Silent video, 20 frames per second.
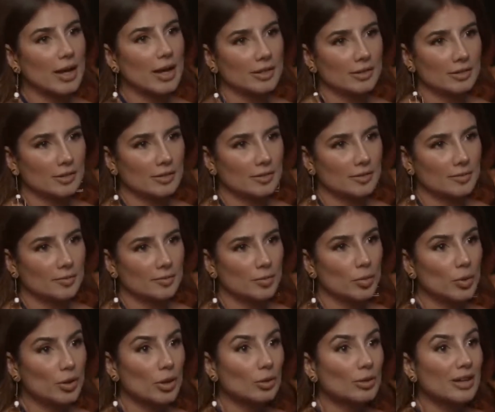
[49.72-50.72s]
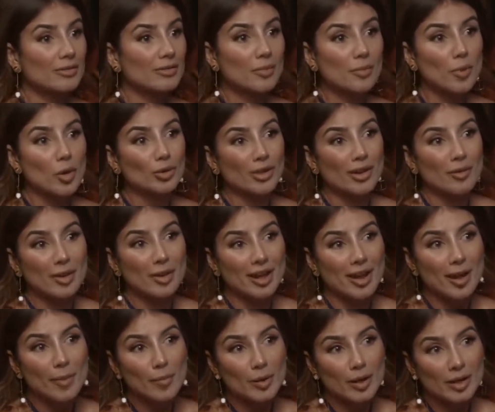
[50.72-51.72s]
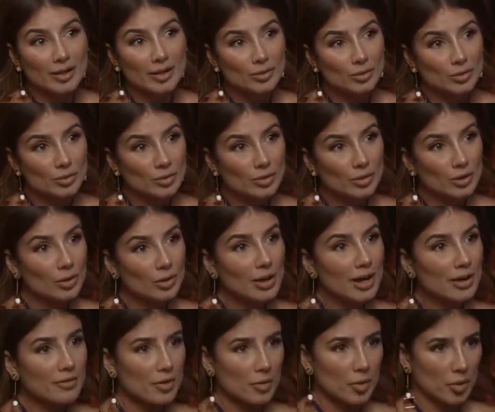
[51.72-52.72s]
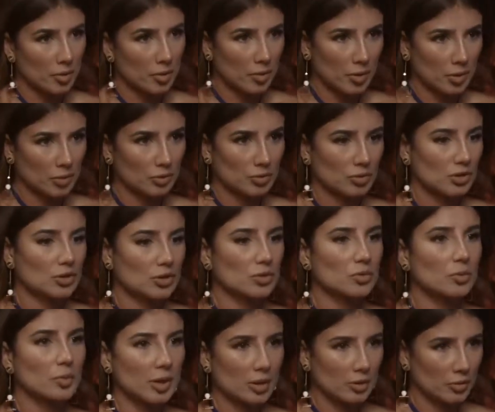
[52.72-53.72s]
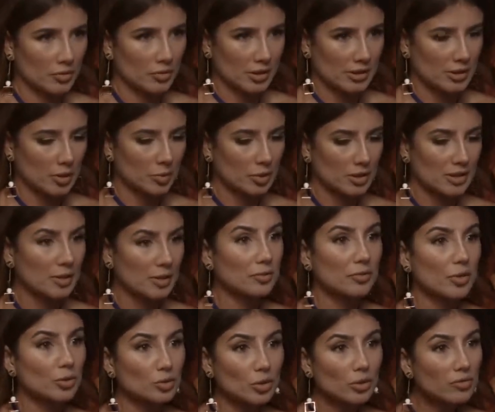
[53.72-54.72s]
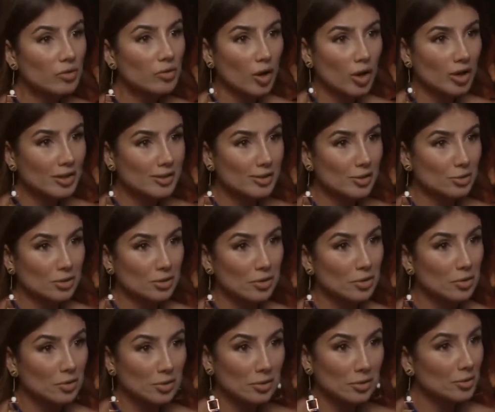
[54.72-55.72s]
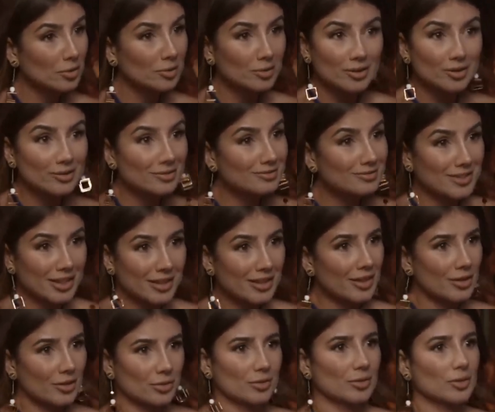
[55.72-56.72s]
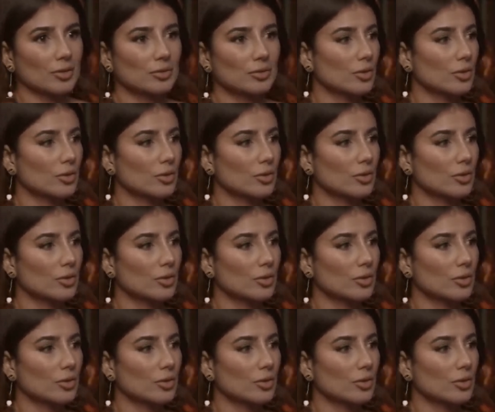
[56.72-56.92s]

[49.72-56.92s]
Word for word: bares. Porque eu tava, eu tava me acabando. Quando eu gravei meu primeiro disco pela Universal, por exemplo, faltou voz. Eu, eu, eu, entendeu?